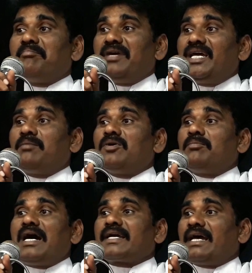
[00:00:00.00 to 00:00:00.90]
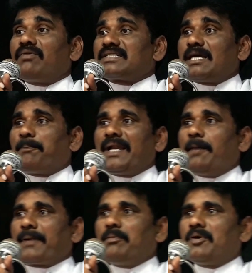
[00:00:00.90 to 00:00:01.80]
మేము మాకెవరు చెప్పలా
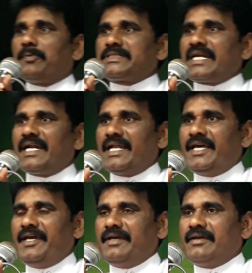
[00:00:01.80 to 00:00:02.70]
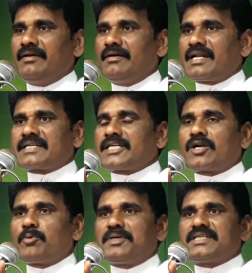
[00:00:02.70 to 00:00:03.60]
ప్రభు పుట్టాడని
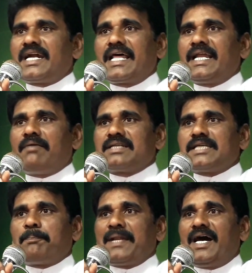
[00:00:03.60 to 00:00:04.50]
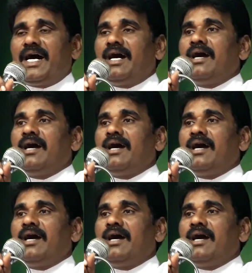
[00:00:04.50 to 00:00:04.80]
రక్షకుడు పుట్టాడని ఎవరు చెప్పలా